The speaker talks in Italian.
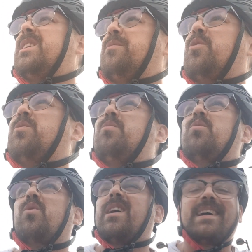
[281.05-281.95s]
devo
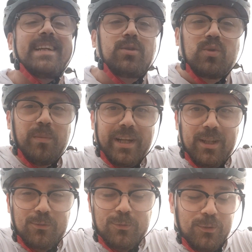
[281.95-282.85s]
comunque riassumere
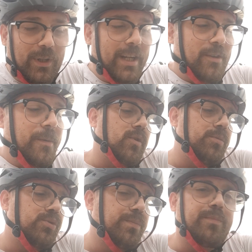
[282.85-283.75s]
il tutto ecco
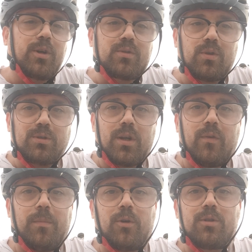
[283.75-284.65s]
come supporto lo
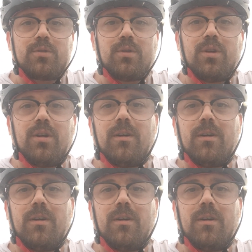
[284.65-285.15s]
trovo molto